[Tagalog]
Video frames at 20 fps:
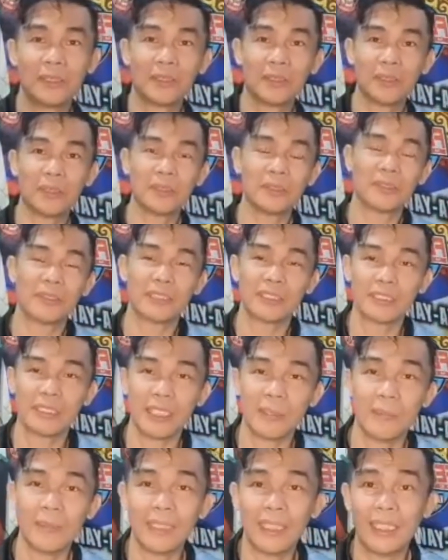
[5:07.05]
So,
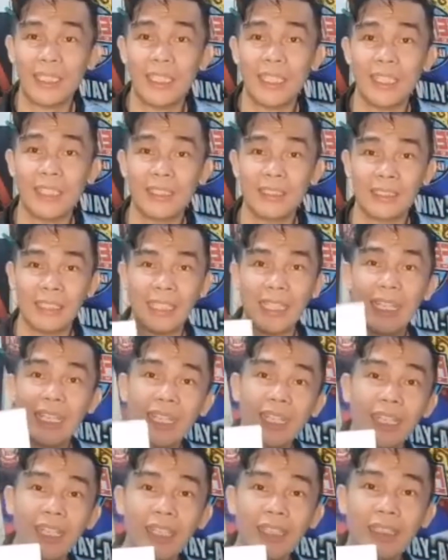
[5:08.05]
sabi nga lahat,
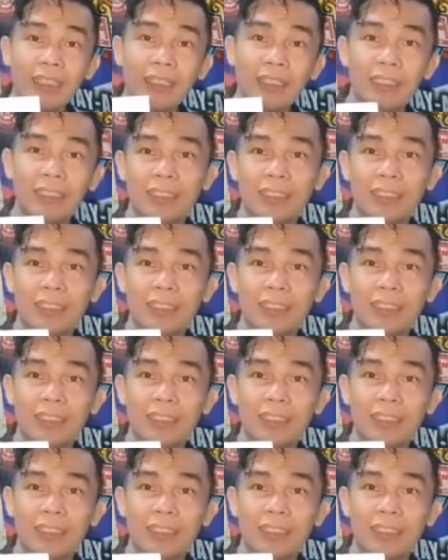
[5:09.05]
tiyaga lang,